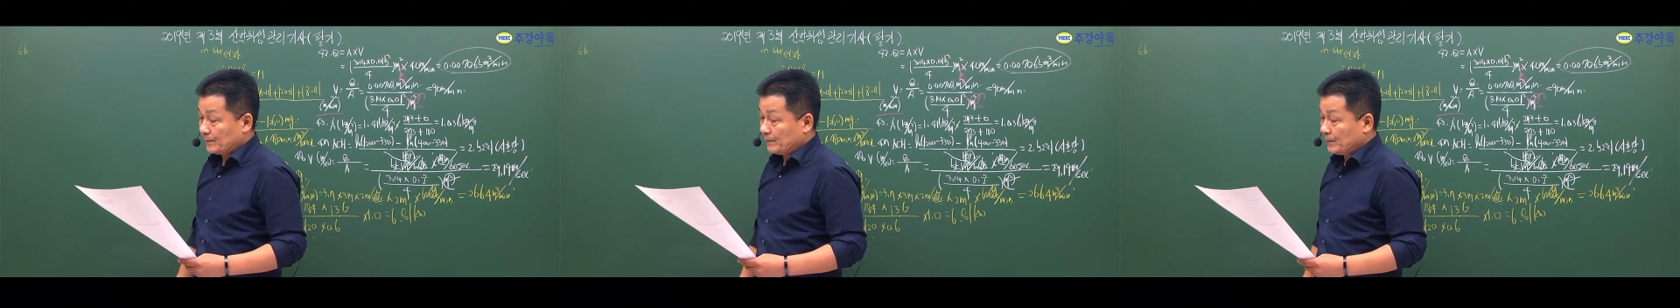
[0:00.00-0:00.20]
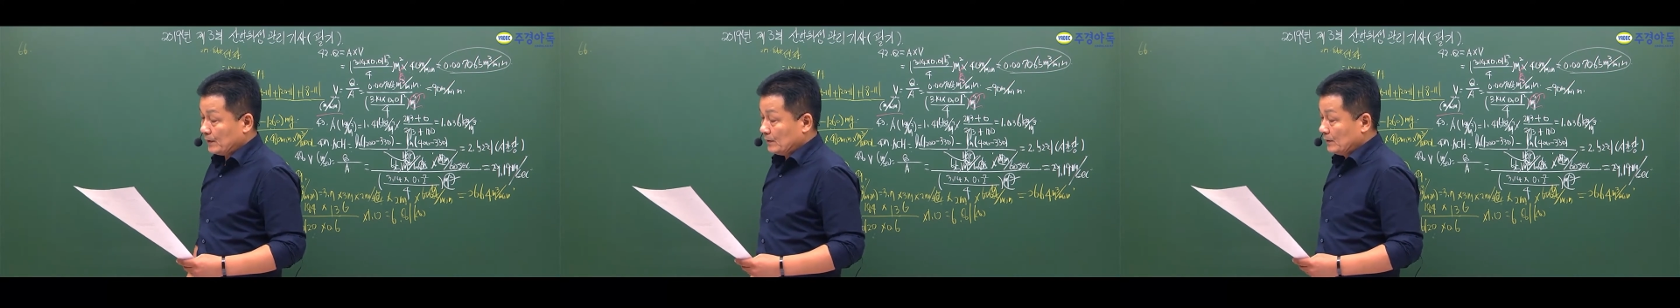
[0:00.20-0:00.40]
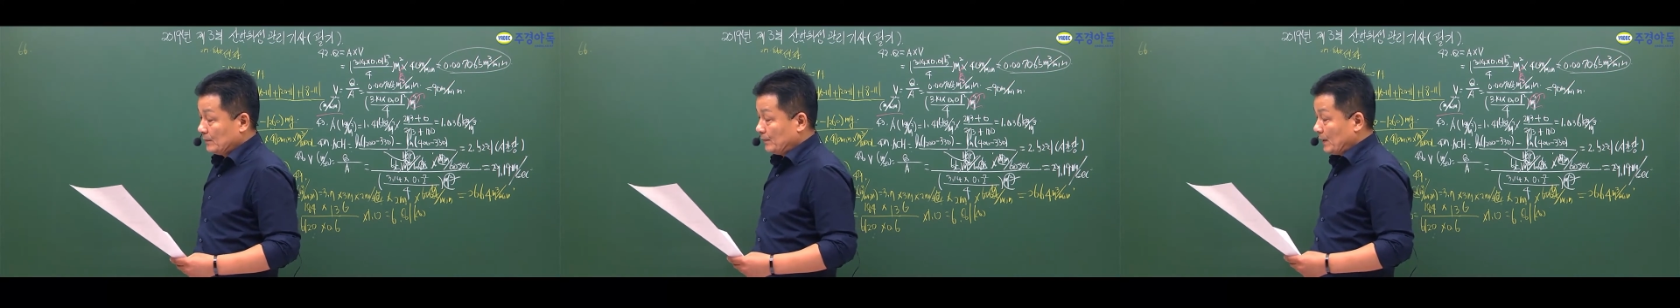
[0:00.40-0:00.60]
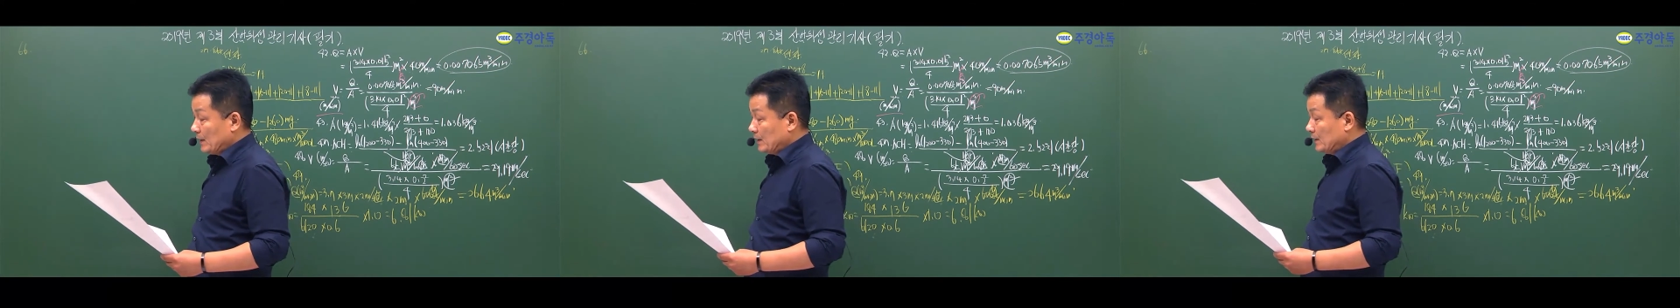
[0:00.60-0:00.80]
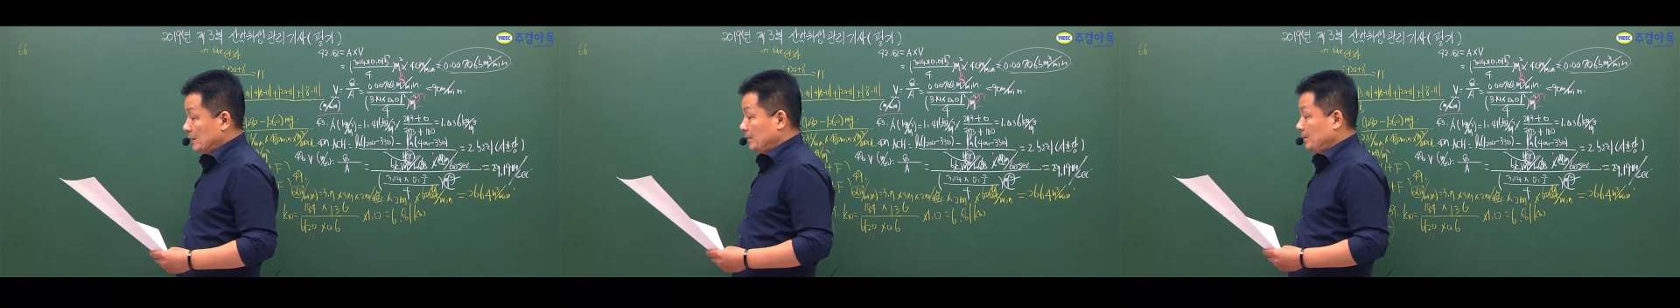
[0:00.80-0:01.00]
B는
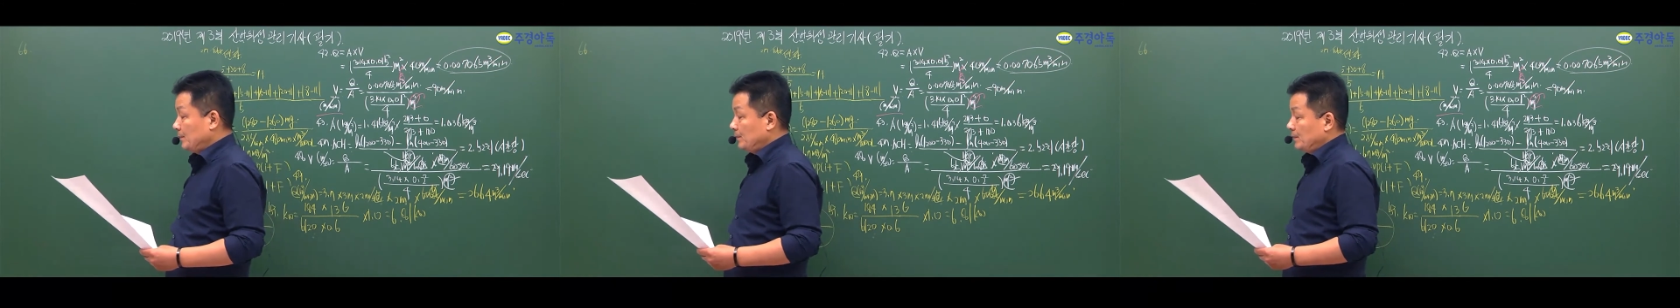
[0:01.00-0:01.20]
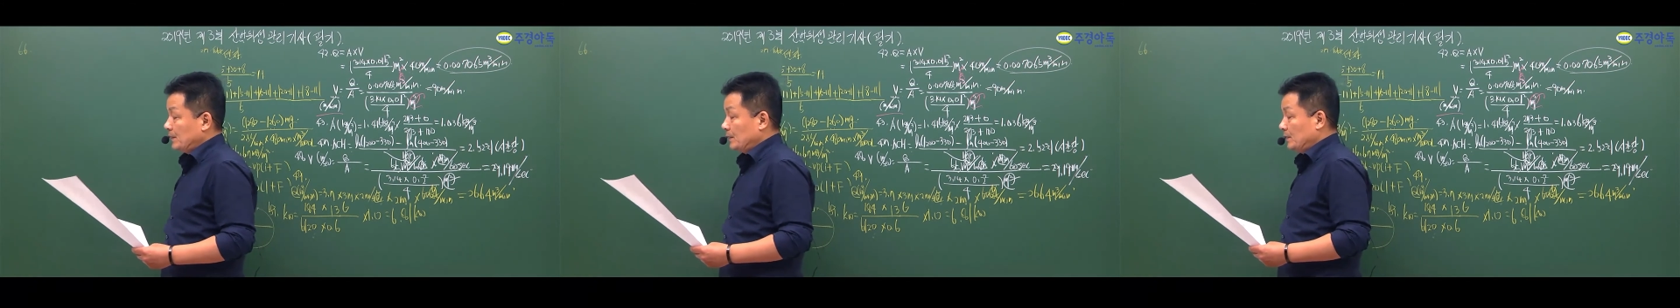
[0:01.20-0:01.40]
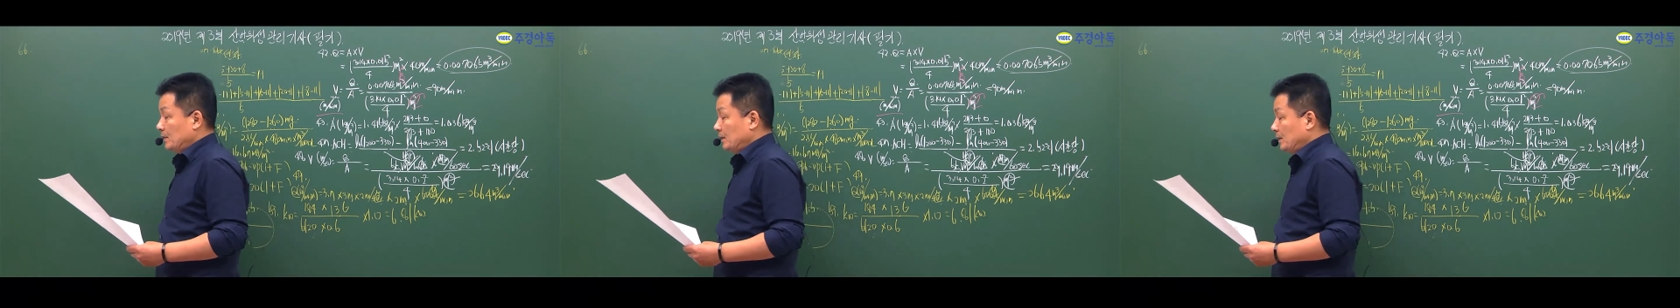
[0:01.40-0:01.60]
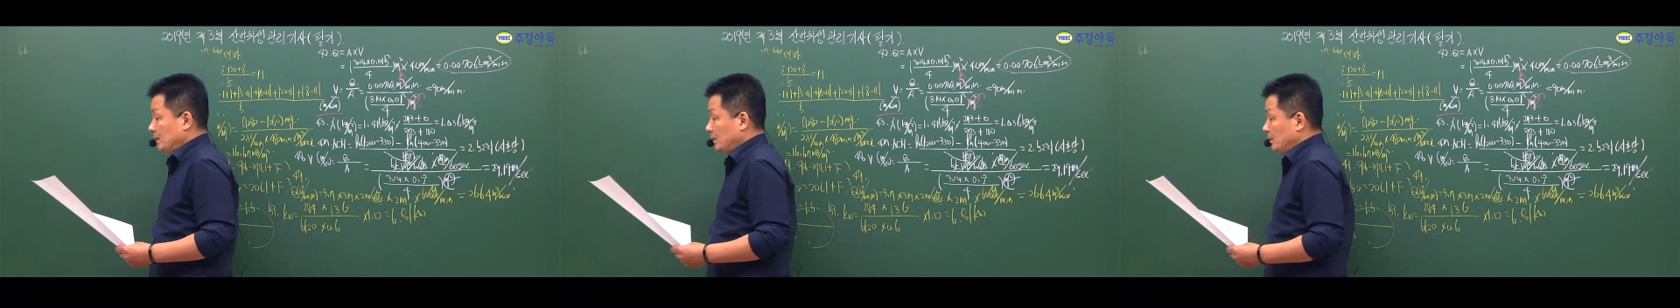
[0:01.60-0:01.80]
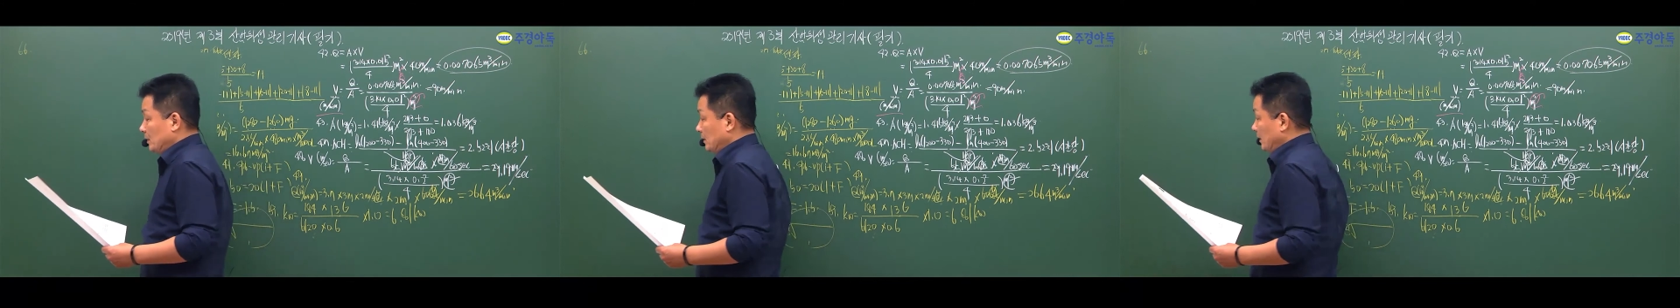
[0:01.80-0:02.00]
80, C는
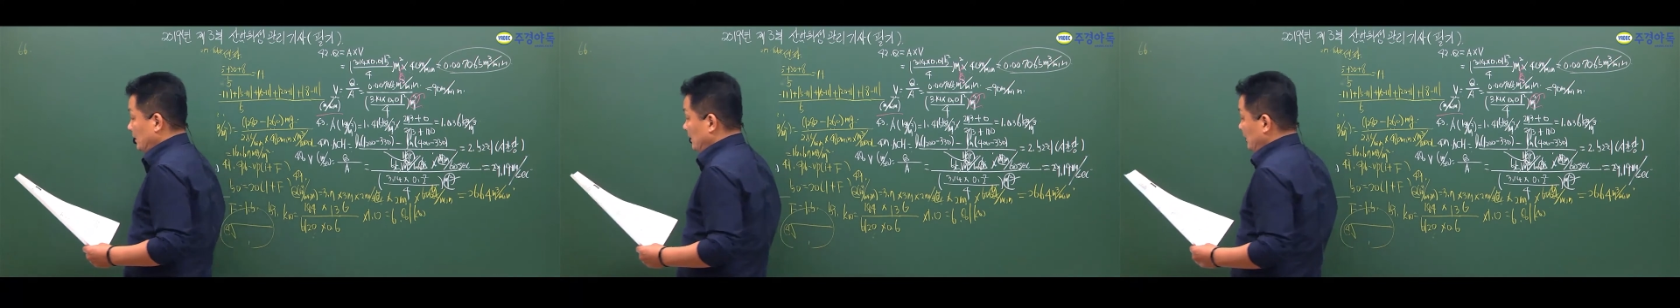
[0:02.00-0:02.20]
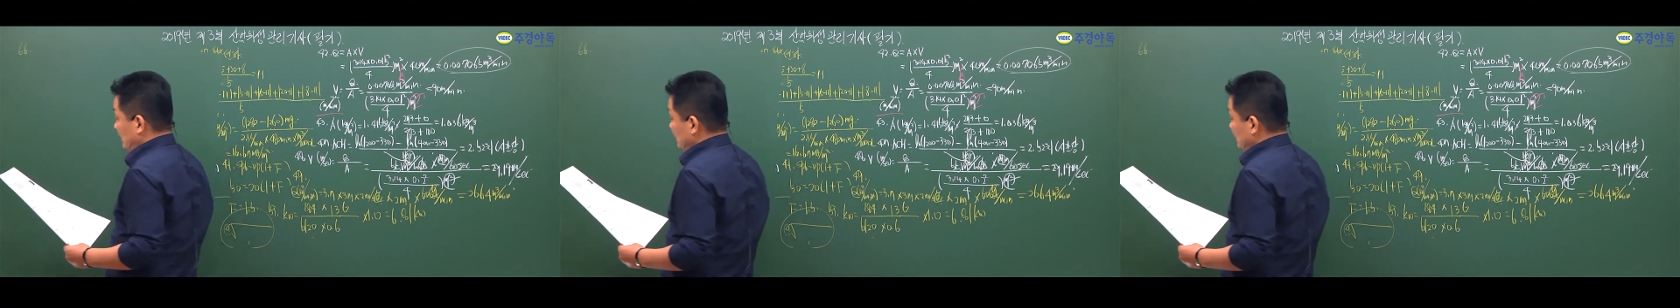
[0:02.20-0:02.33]
70일 때